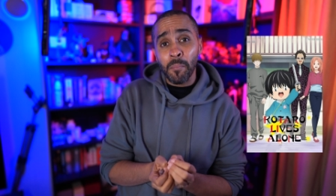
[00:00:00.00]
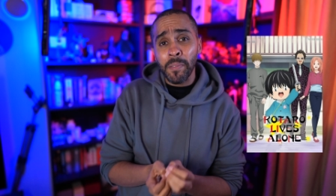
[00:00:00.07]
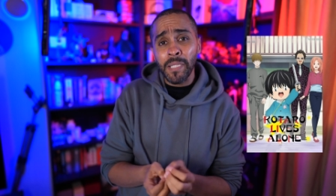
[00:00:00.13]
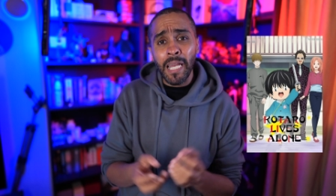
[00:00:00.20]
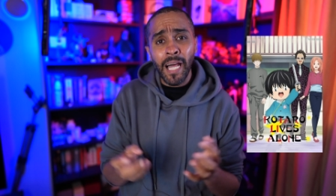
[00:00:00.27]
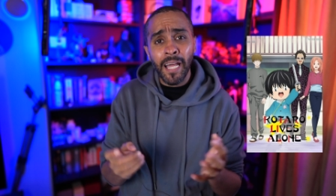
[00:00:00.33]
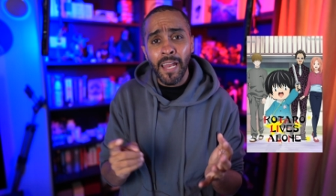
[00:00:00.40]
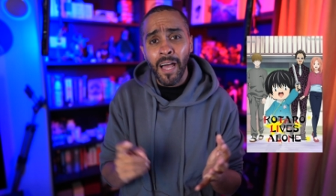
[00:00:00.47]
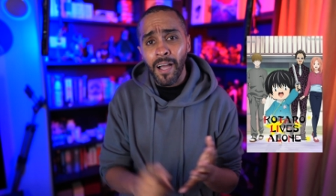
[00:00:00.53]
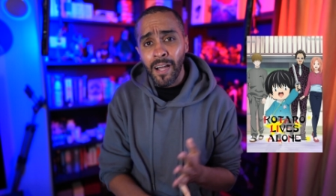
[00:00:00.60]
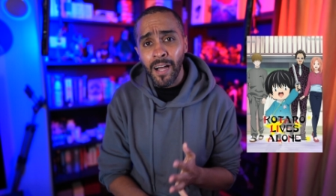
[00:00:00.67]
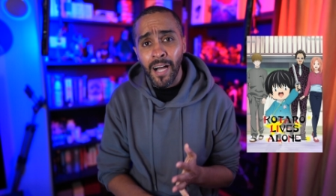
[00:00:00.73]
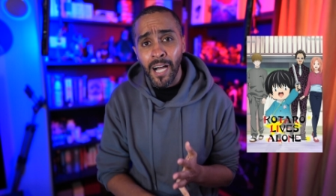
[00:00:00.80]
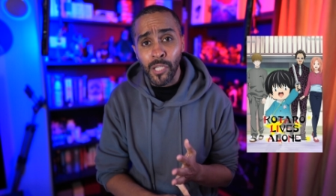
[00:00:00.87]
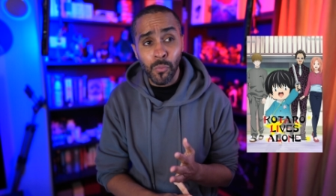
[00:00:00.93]
من
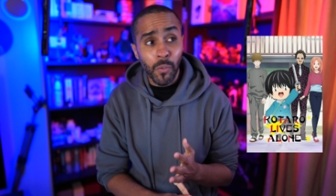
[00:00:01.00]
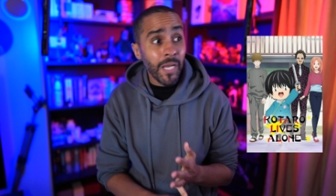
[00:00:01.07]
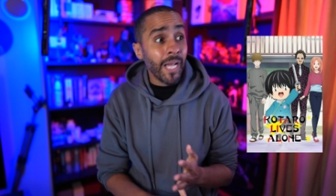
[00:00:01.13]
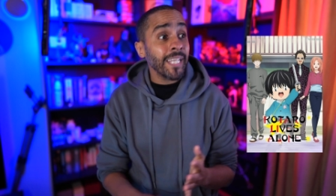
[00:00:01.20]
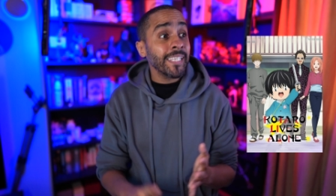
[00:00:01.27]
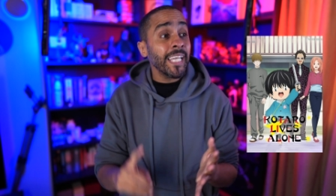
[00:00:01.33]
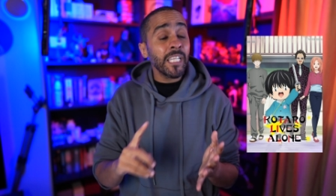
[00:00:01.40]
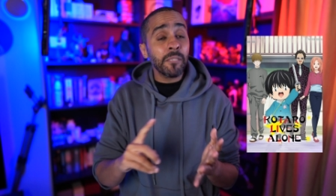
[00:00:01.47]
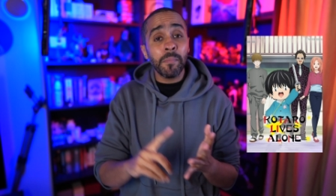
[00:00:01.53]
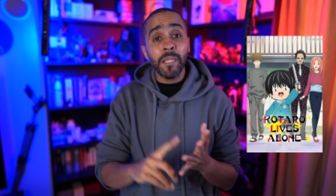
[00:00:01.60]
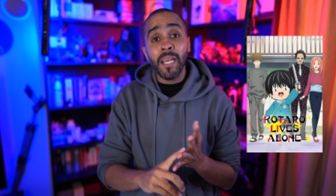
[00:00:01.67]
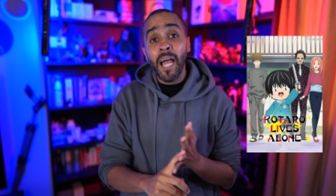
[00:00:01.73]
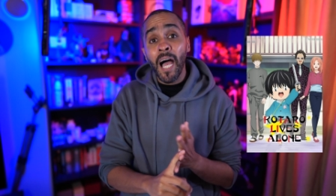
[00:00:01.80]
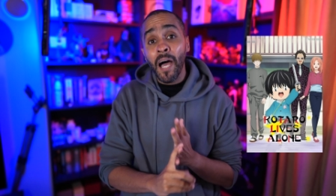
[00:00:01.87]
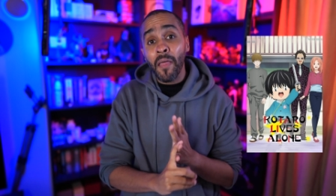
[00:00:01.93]
العلاقات والعديد من
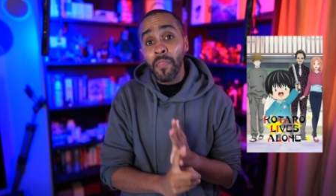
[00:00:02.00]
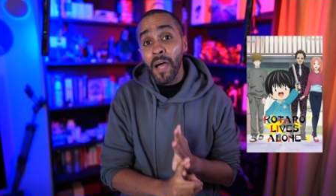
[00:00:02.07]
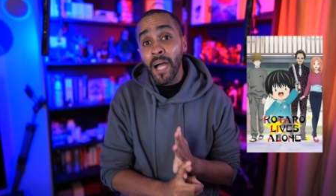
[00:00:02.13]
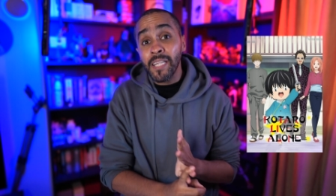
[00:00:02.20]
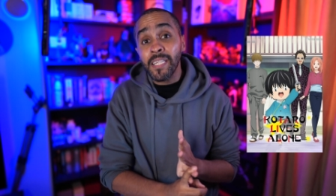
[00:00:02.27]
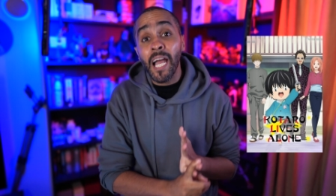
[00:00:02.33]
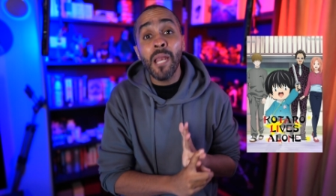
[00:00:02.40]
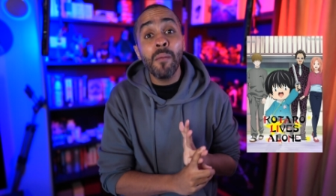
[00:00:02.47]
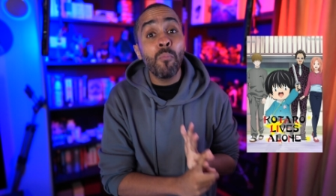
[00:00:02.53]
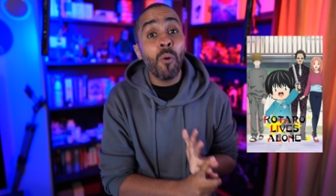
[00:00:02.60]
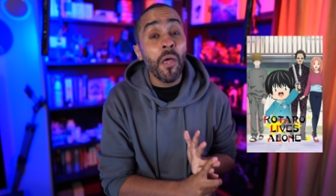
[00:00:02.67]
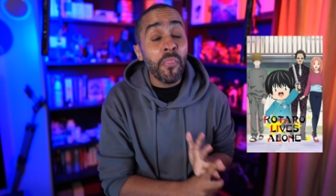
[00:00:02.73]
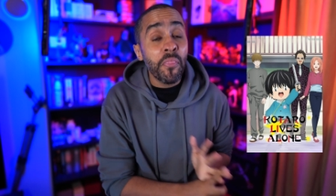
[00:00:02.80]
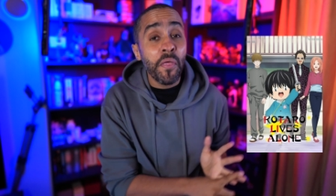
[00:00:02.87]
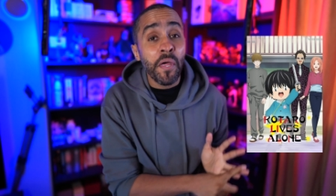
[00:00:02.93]
اللحظات
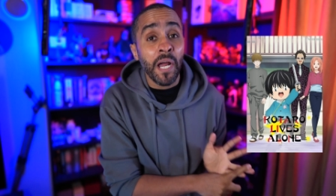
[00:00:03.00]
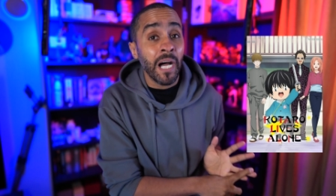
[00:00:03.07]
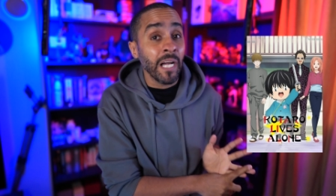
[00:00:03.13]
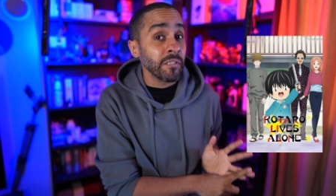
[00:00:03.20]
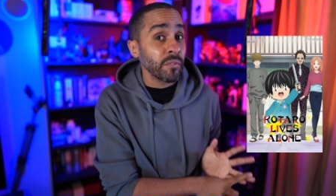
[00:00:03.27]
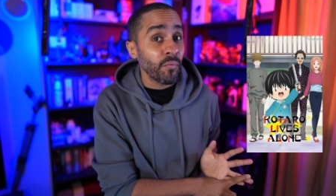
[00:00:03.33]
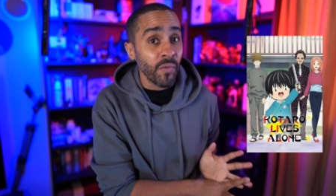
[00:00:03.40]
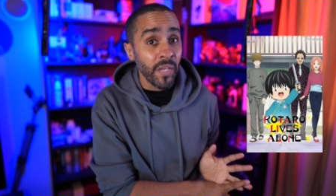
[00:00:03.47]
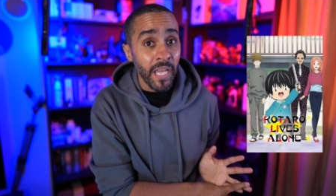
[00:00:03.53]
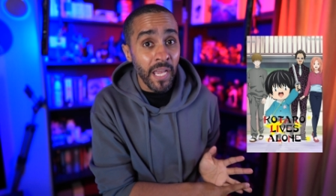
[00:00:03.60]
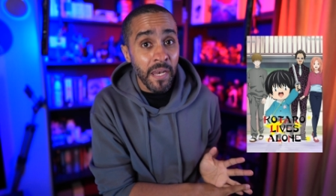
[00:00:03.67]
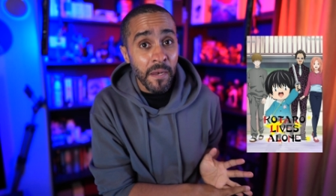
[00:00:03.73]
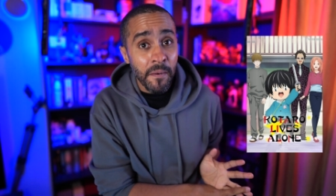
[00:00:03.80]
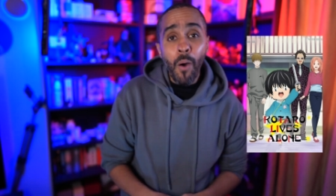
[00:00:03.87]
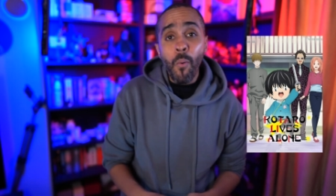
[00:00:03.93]
المؤثرة عاطفيا
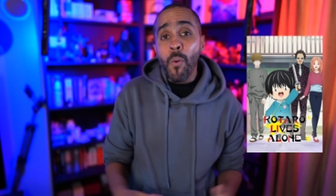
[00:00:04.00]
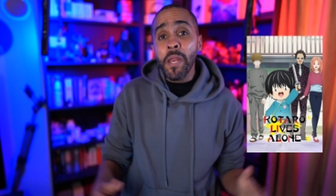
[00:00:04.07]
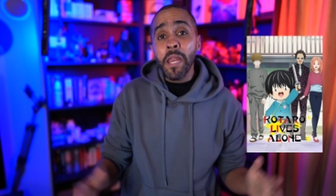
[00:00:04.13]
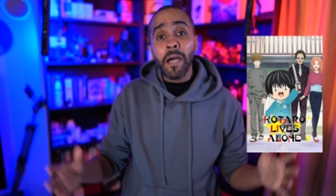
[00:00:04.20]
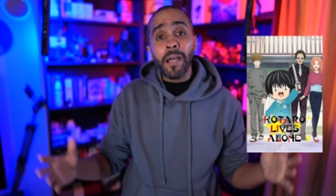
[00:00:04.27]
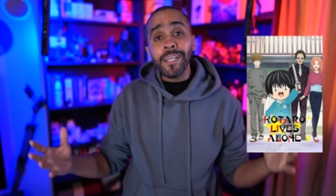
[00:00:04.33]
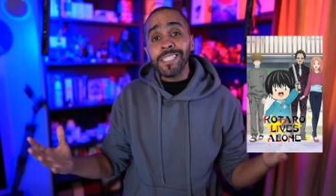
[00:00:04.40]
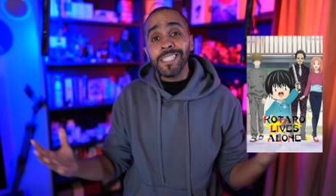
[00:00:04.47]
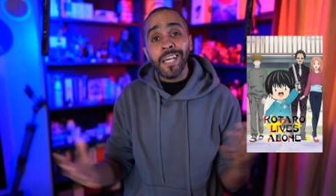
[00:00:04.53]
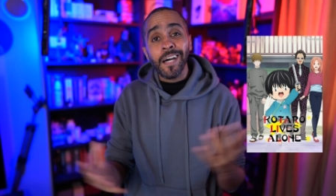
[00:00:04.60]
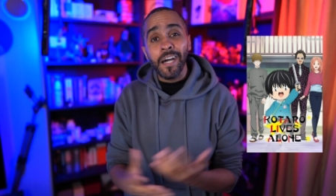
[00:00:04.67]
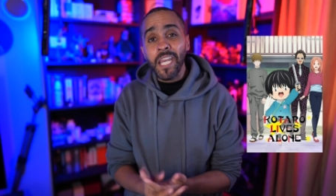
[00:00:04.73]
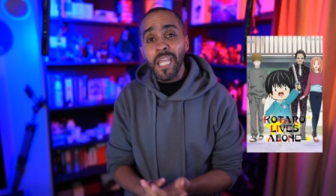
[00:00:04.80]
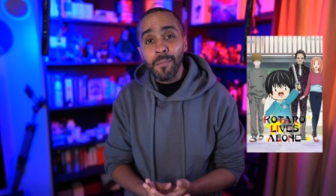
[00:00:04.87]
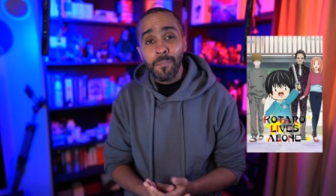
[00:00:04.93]
أولا قصة
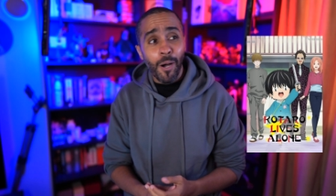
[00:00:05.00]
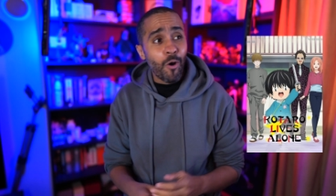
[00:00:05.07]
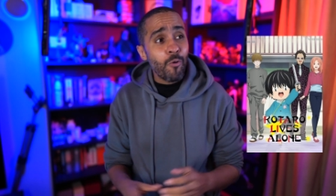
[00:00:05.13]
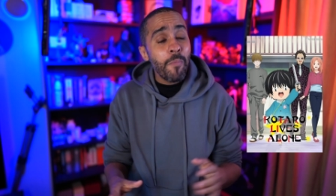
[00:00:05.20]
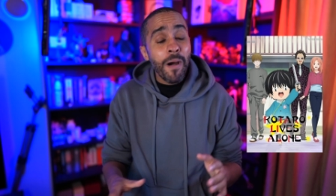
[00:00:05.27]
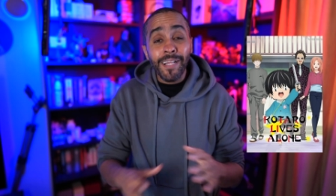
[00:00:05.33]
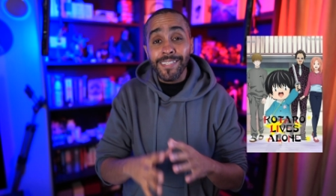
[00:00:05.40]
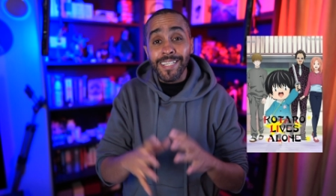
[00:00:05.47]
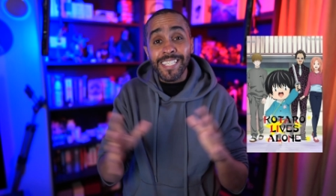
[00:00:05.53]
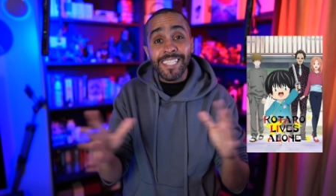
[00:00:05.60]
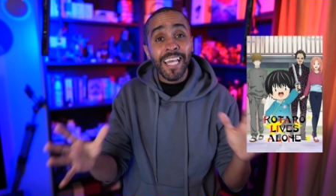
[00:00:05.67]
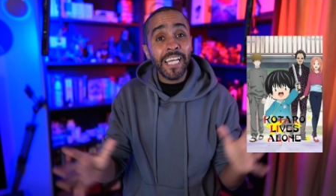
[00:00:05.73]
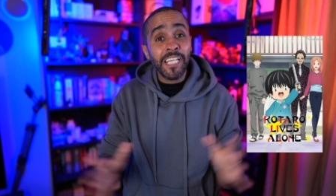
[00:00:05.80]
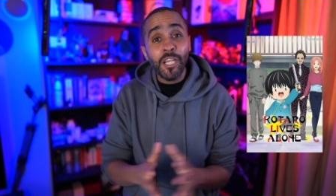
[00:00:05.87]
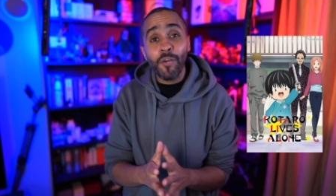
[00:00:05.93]
غريبة وما
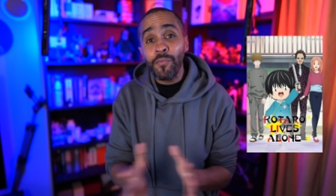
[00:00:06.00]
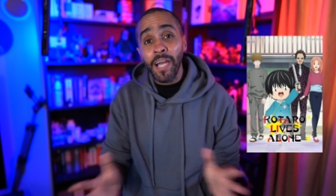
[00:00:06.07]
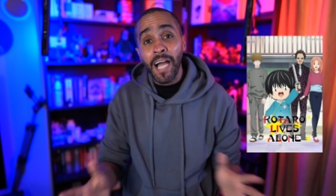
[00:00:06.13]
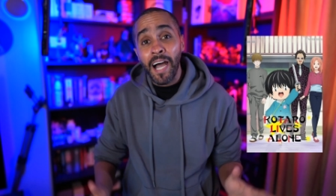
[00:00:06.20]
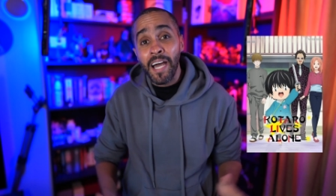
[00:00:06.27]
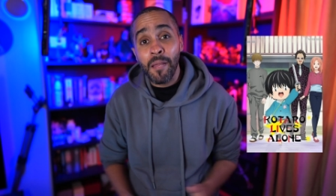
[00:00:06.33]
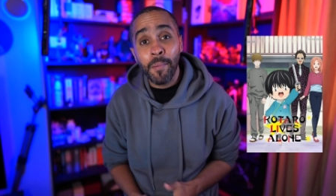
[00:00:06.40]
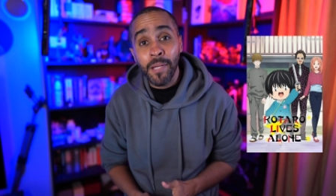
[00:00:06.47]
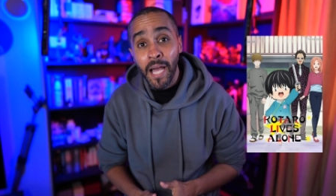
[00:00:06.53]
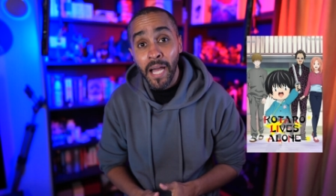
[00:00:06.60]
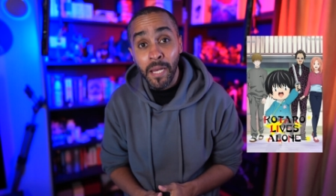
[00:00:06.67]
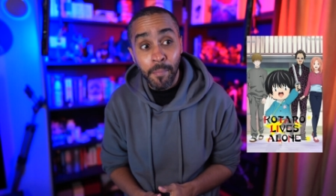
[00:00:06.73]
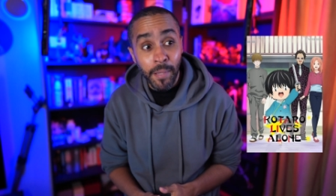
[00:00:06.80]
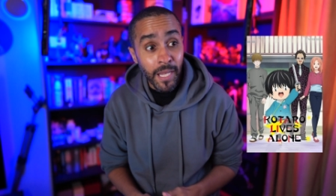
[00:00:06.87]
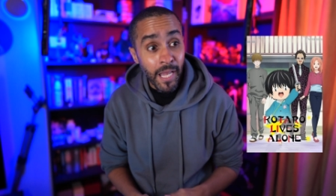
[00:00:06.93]
تصلح إلا في عالم
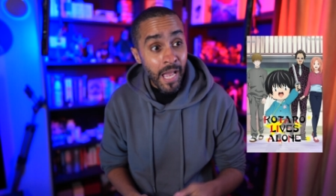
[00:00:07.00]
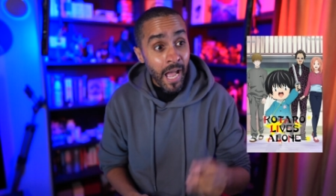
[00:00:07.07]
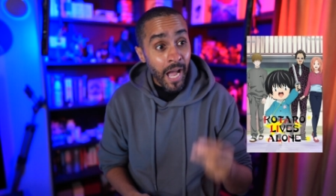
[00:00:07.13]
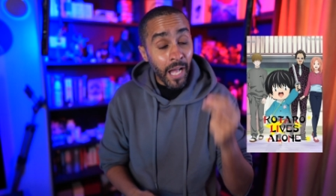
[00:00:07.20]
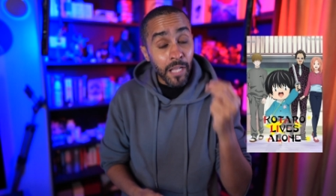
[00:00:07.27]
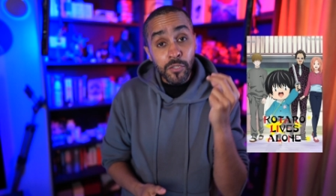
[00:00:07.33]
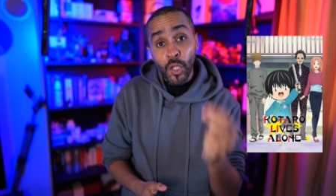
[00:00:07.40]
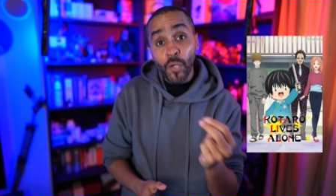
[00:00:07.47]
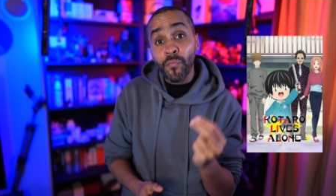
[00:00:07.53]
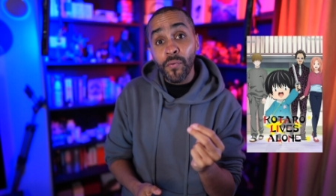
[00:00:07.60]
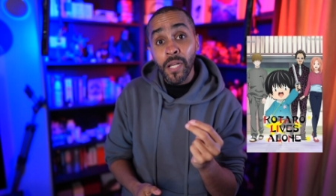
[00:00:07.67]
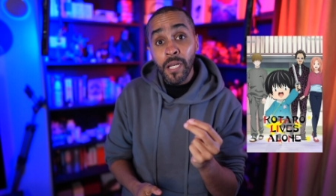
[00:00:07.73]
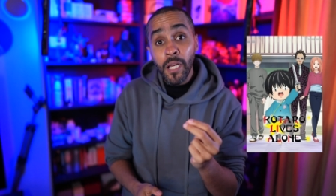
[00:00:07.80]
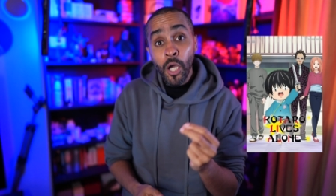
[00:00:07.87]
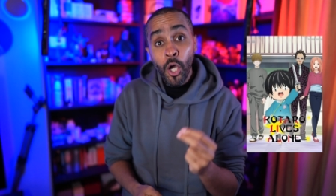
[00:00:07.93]
الأنمي عن
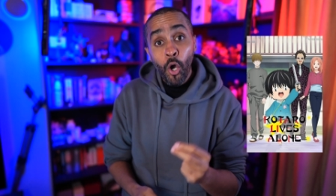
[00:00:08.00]
طفل